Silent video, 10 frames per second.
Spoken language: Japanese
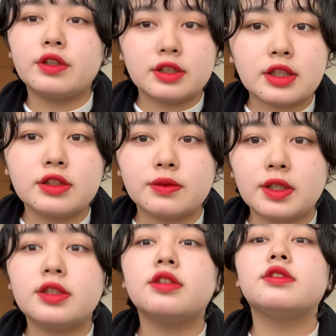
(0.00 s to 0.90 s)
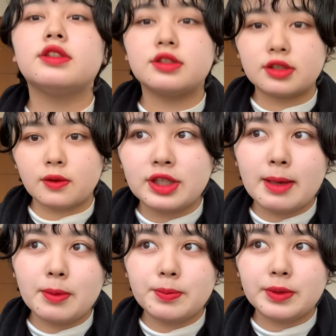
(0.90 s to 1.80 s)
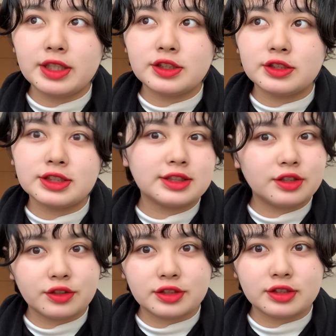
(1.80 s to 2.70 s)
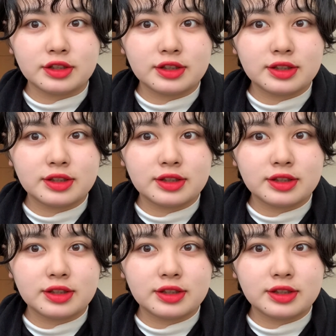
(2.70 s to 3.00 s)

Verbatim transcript: かなって言われてるんですけど、K-POP アイドルよく